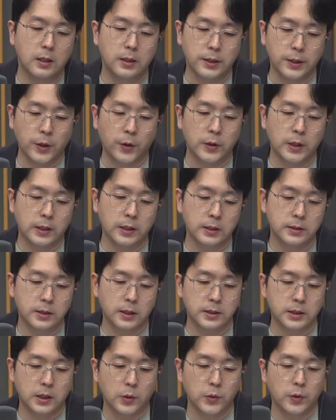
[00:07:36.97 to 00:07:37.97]
연안에
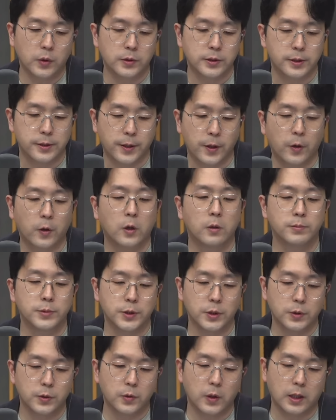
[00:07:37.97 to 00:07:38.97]
찾아오는 것을
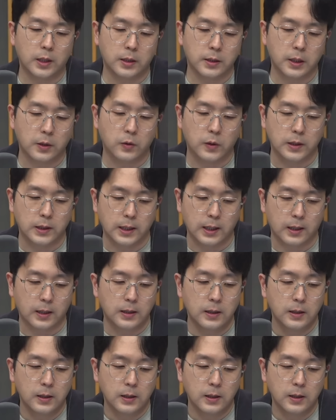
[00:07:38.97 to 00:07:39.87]
경험적으로 알았다고 한다.